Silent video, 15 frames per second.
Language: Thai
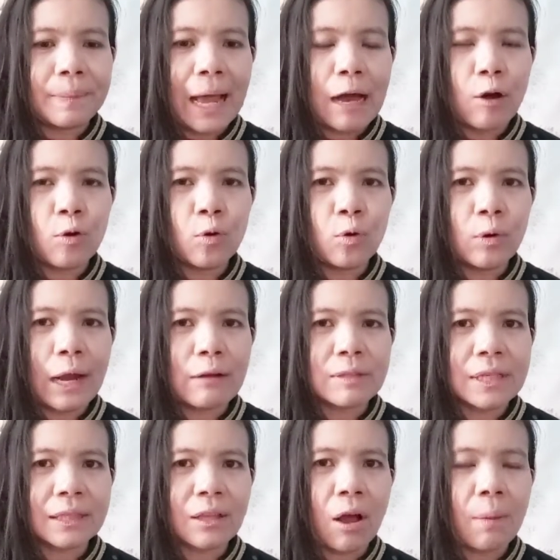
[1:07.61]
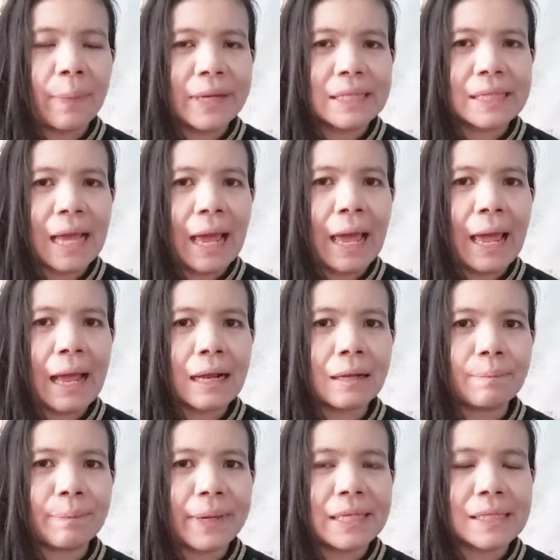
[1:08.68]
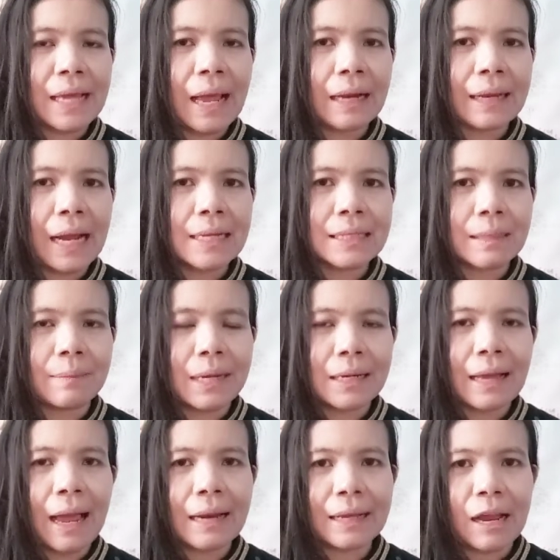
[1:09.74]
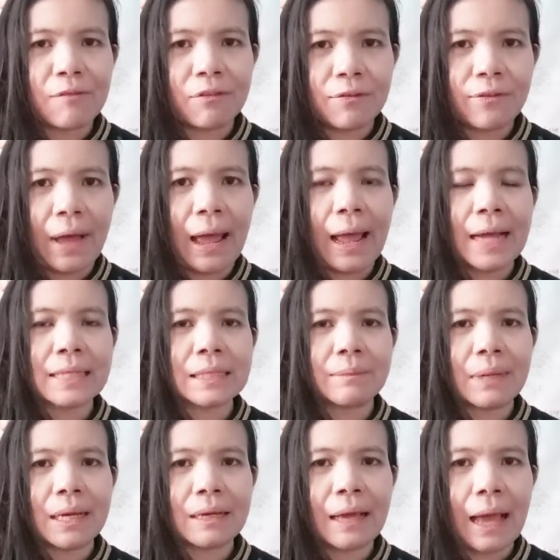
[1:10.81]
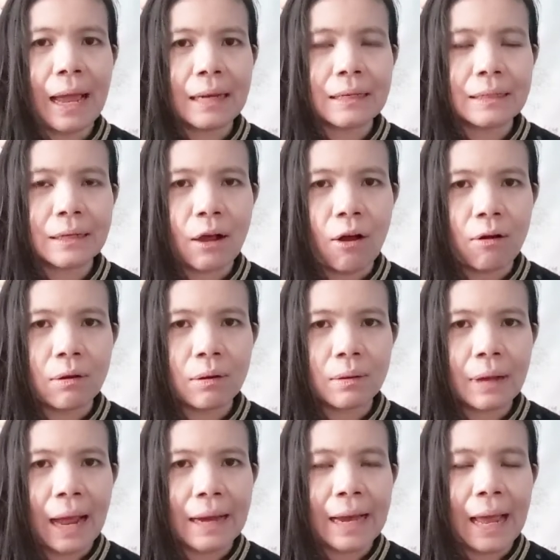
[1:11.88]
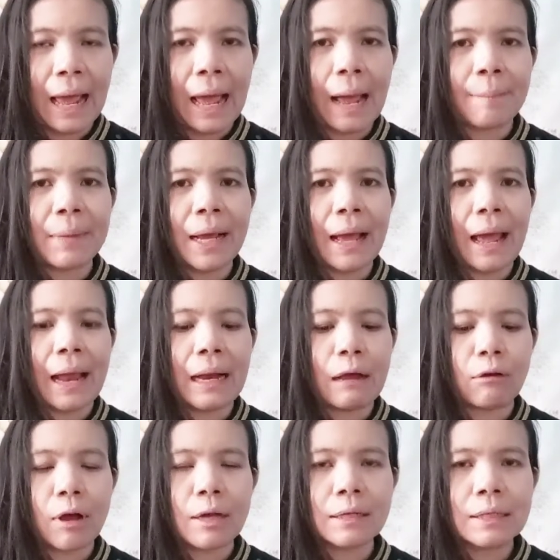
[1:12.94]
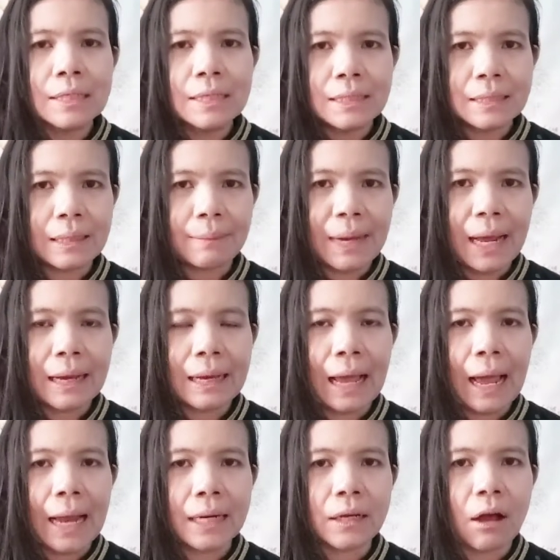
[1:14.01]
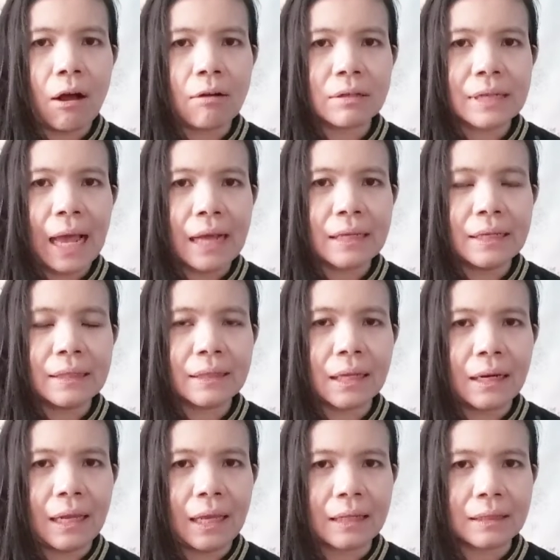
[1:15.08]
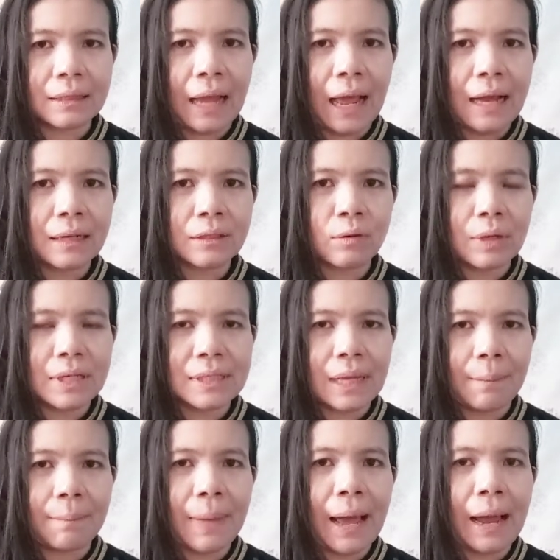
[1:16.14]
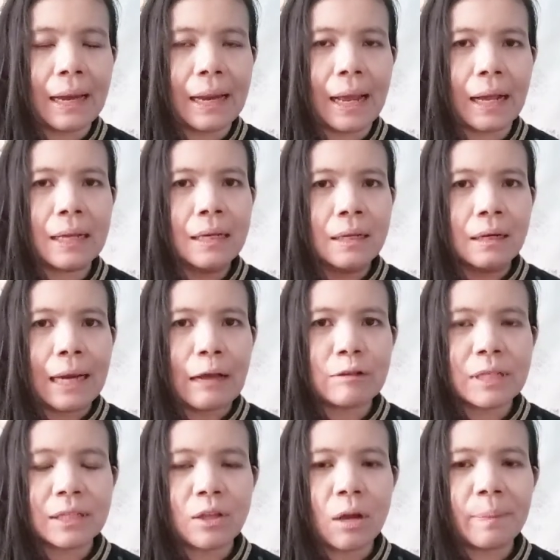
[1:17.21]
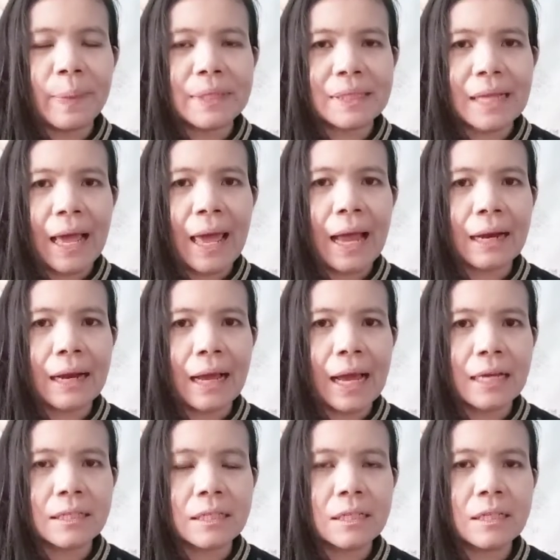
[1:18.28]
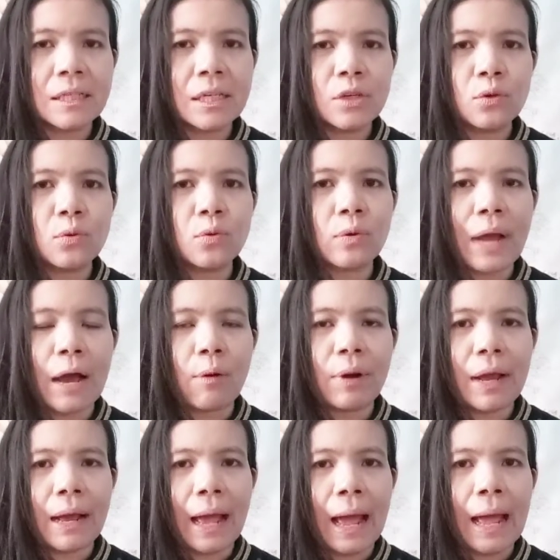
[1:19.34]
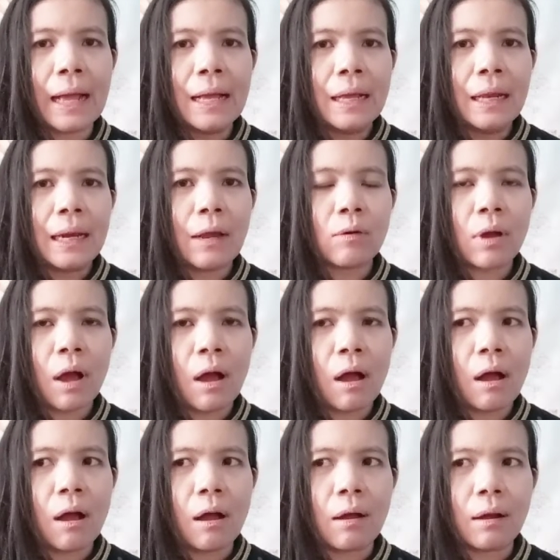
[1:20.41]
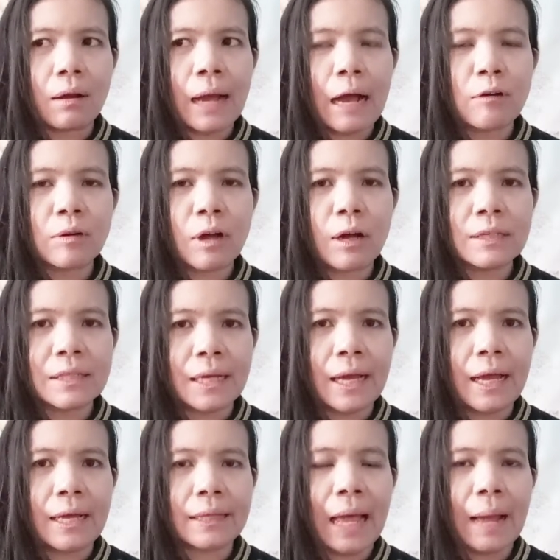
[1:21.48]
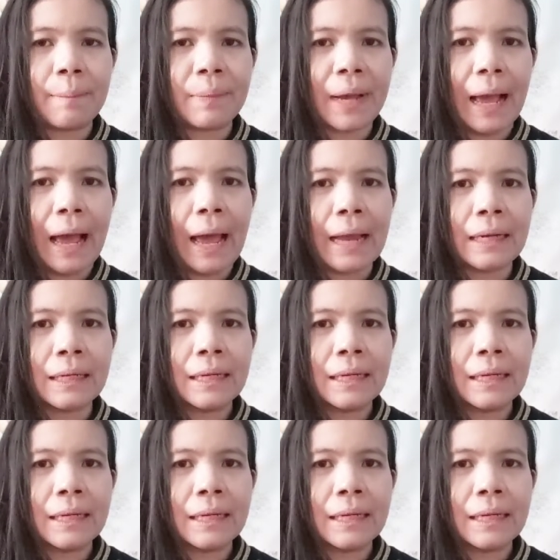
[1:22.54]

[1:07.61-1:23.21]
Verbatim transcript: เราเราจะต้องไปแจ้งไปแจ้งทางสำนักงานการไฟฟ้าสำนักงานของค่าน้ำนะคะ แล้วก็สำนักงานของทางอินเทอร์เน็ต ทางโทรศัพท์บ้านเนี่ยเราจะต้องไปแจ้งนะคะชื่อที่อยู่เรานะคะ แล้วก็เขาก็จะทำการ